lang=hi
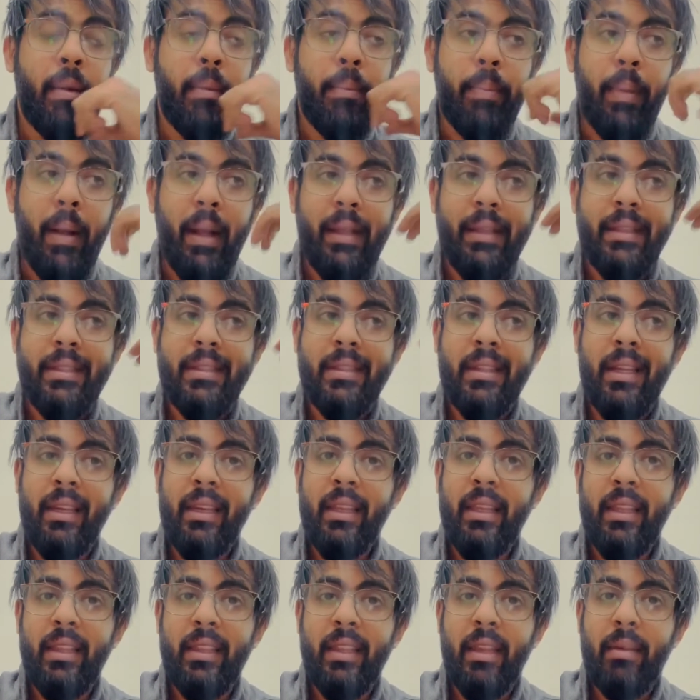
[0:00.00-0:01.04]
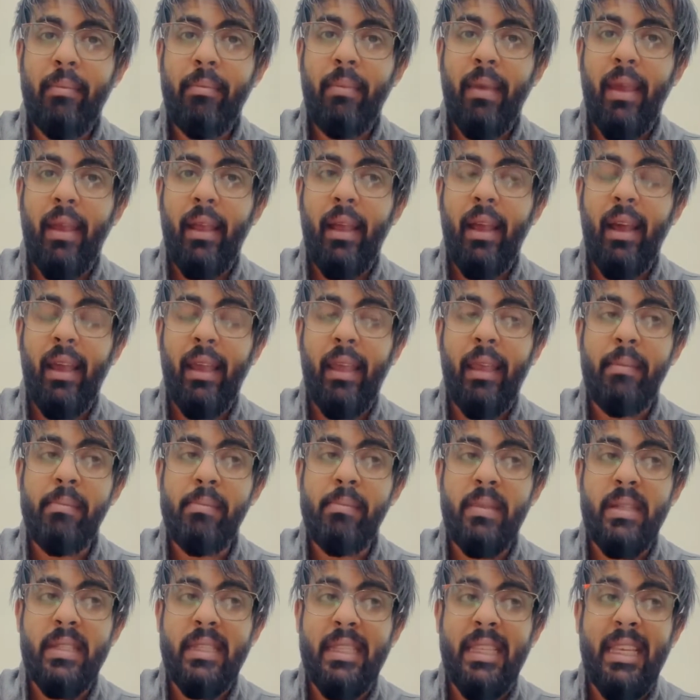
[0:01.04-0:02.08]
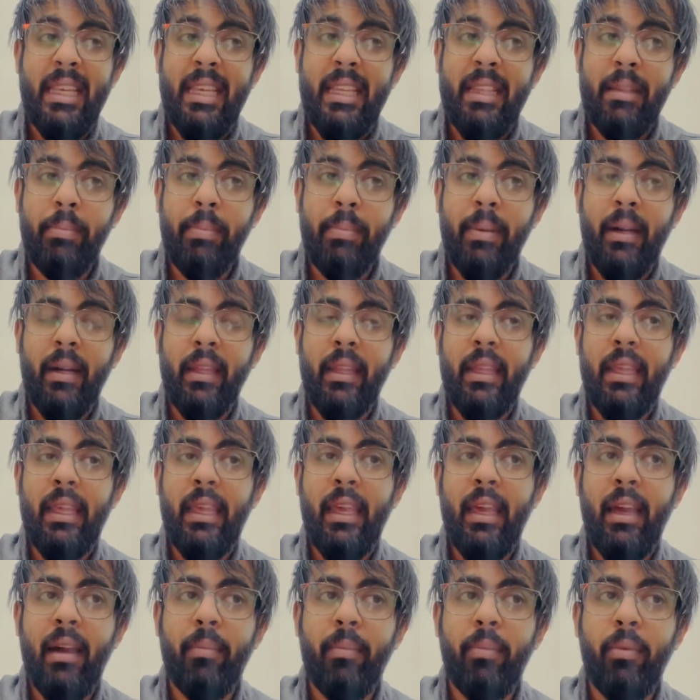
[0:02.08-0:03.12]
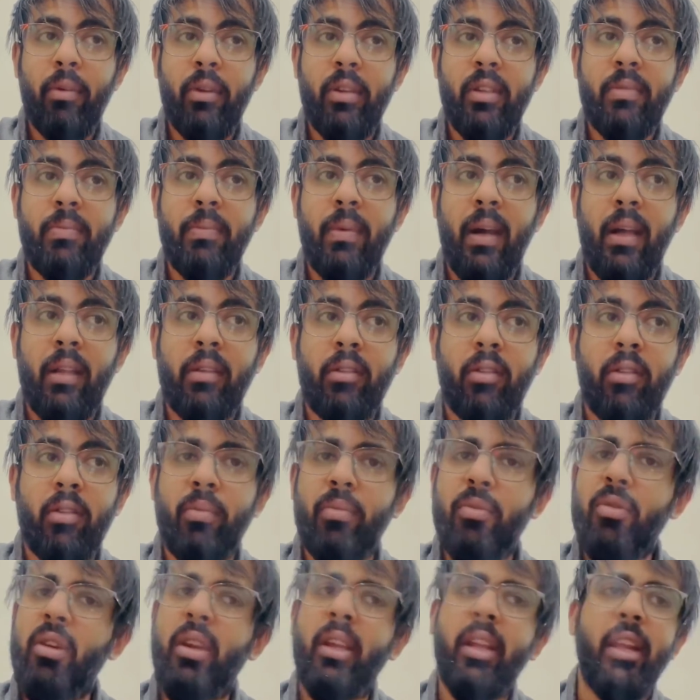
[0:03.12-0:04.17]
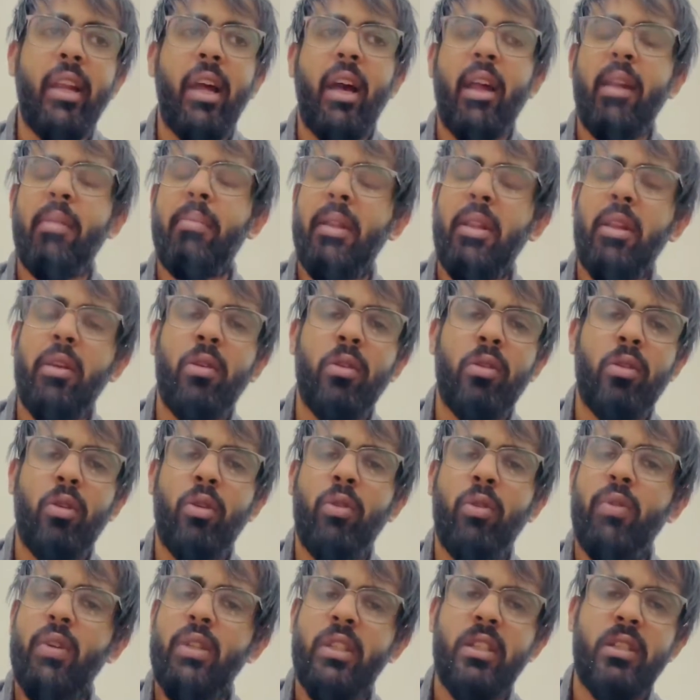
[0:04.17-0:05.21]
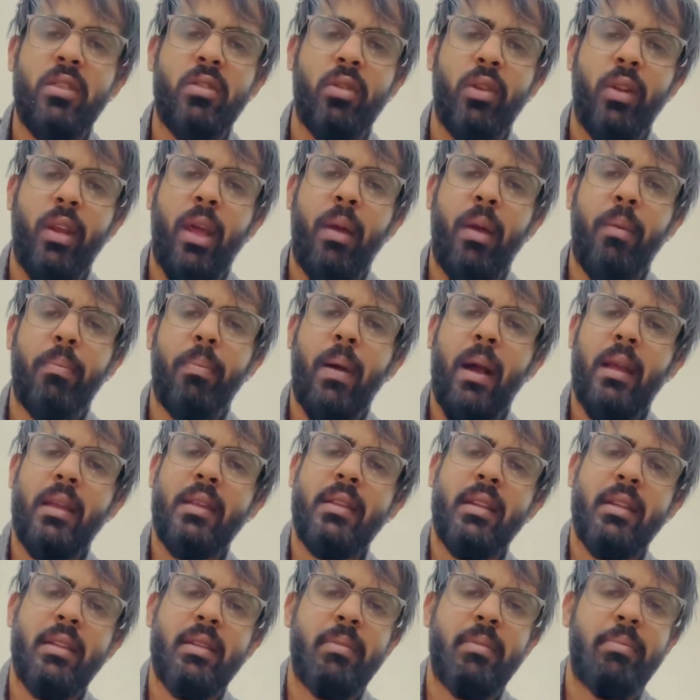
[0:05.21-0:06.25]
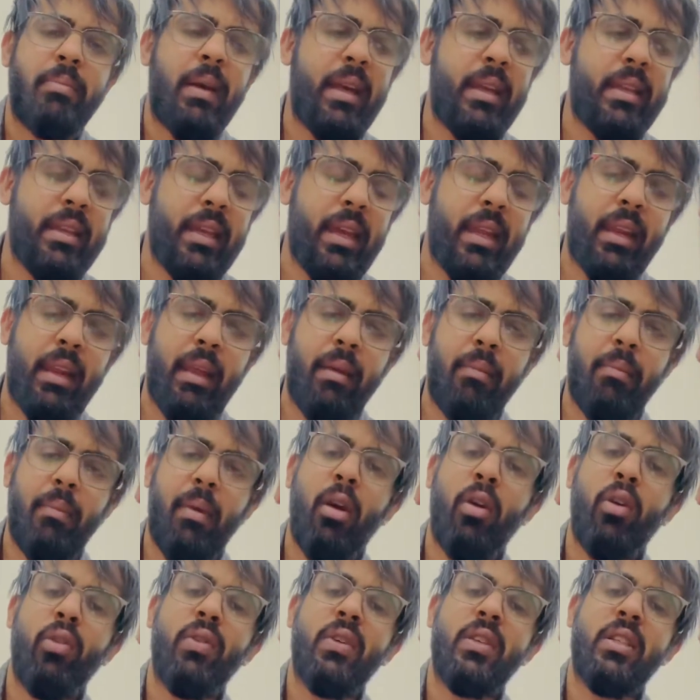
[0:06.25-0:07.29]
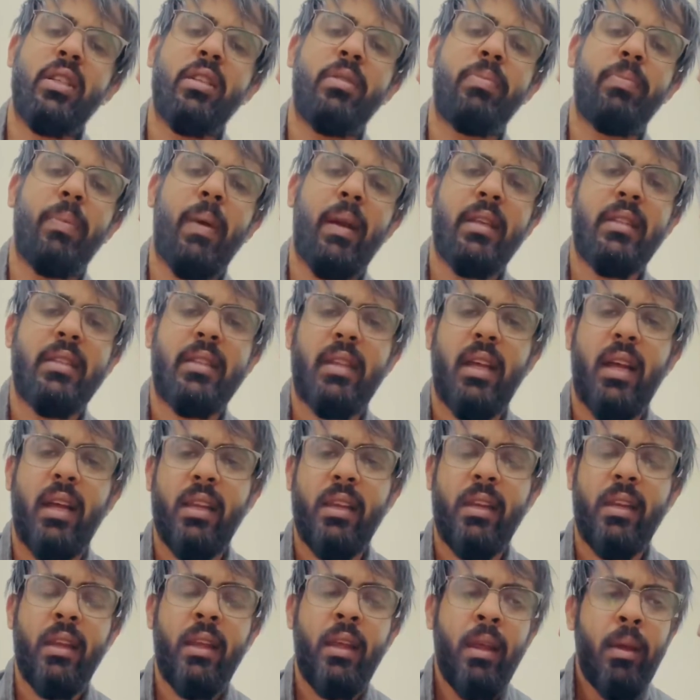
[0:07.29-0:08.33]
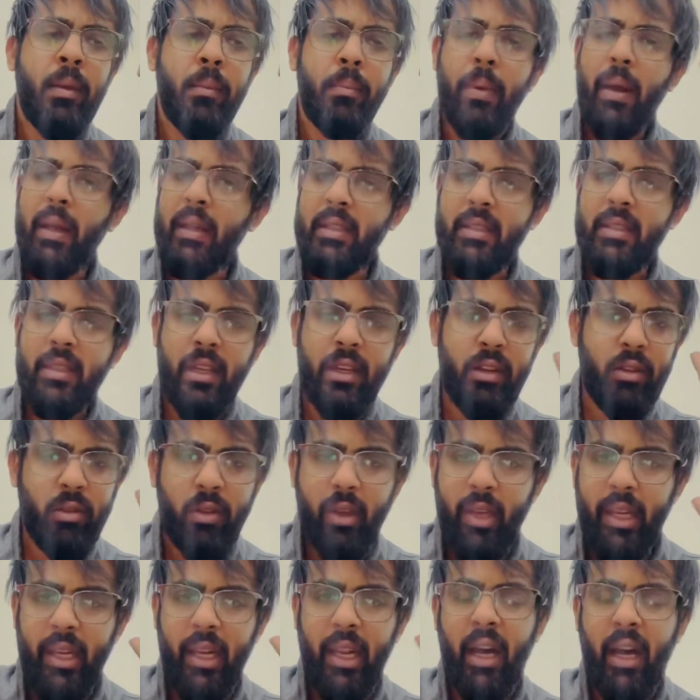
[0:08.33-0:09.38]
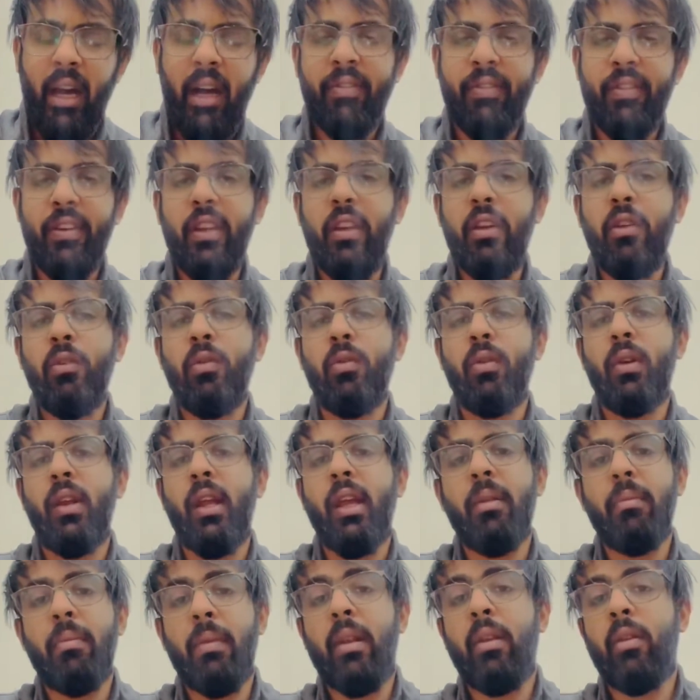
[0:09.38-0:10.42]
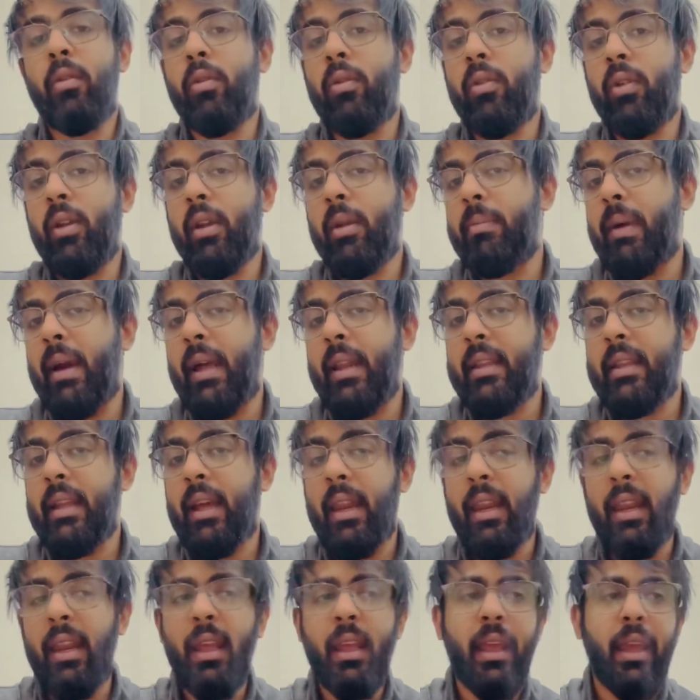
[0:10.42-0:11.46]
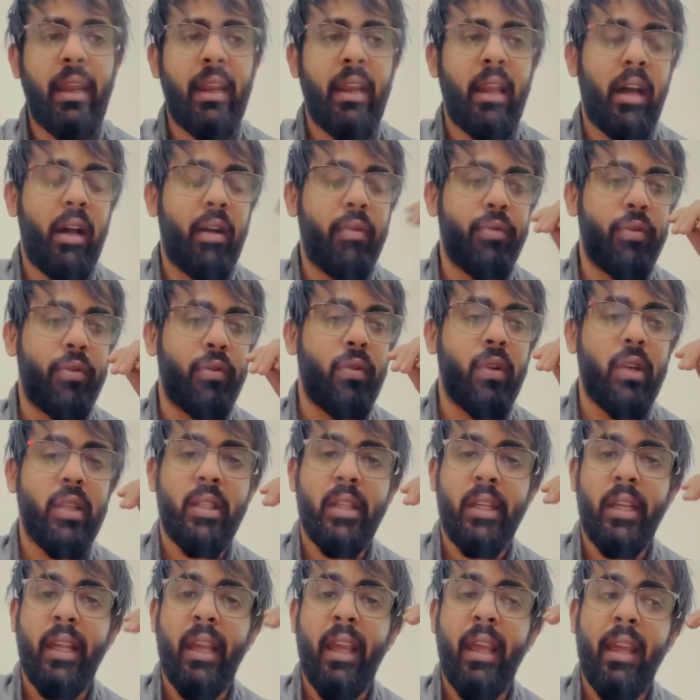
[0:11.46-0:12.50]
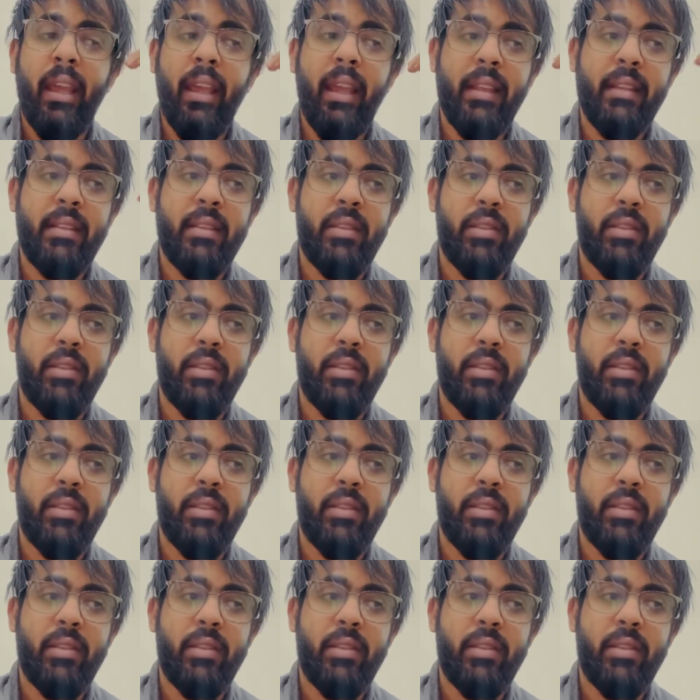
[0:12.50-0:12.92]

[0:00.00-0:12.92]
पाकिस्तान के अंदर महंगाई मजीद बढ़नी है आप लोग इस बात को समझो लेकिन हर बंदे को तो ओवरसीज होना है पाकिस्तान से बाहर जाना है मैं ओवरसीज पाकिस्तान पाकिस्तानियों के खिलाफ नहीं हूं लेकिन मैं लोगों के बाहर जाने के खिलाफ हूं इसलिए इस